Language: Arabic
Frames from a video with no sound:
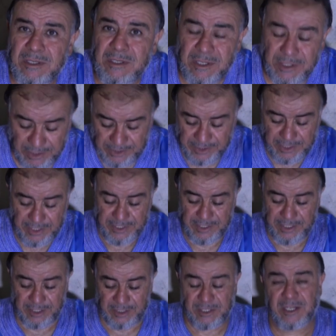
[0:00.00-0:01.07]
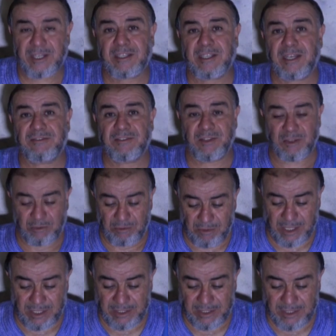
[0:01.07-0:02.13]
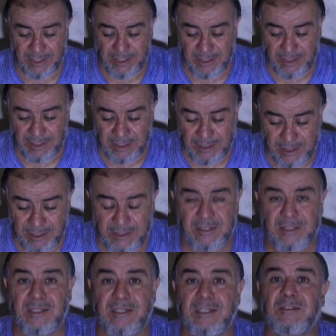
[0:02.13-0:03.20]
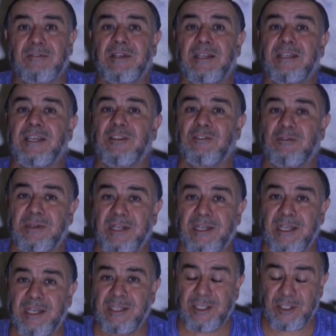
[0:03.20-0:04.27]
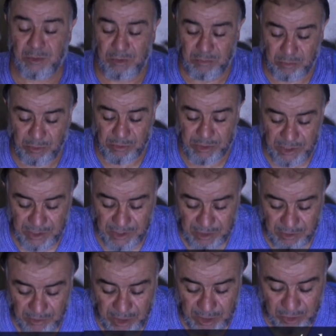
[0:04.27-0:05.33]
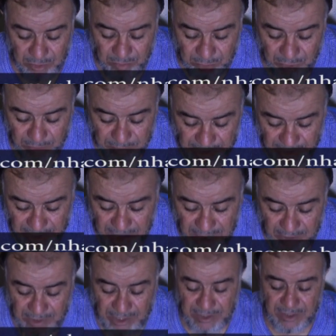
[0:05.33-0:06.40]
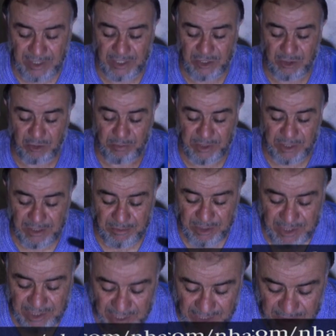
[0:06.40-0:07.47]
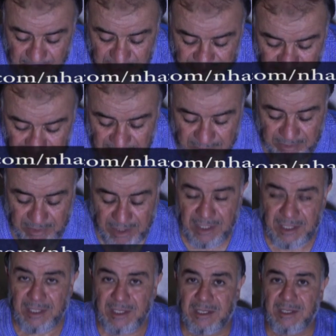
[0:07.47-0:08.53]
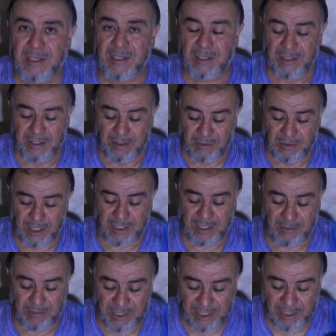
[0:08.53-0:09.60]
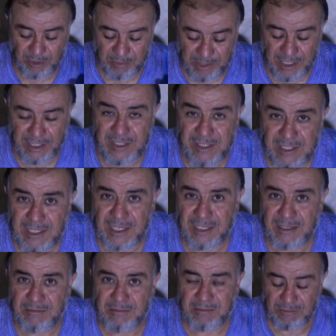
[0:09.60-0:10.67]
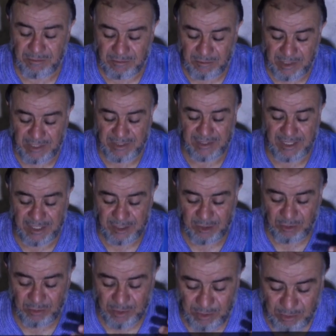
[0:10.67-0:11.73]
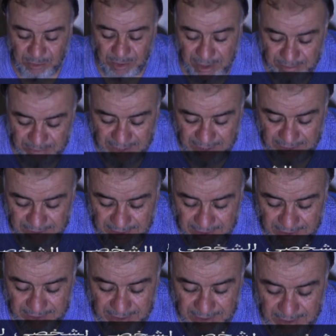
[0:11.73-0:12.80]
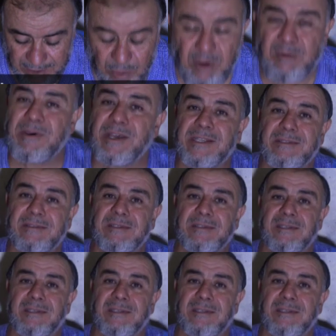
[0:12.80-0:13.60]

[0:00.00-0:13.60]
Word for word: يعني عندنا احنا يا حنايا في الدوار السيد والعياذ بالله يسب الدين ويسب الملة ويستهزئ بالنبي صلى الله عليه وسلم ويتبرأ من الإسلام ويستهزئ بالعلماء ومات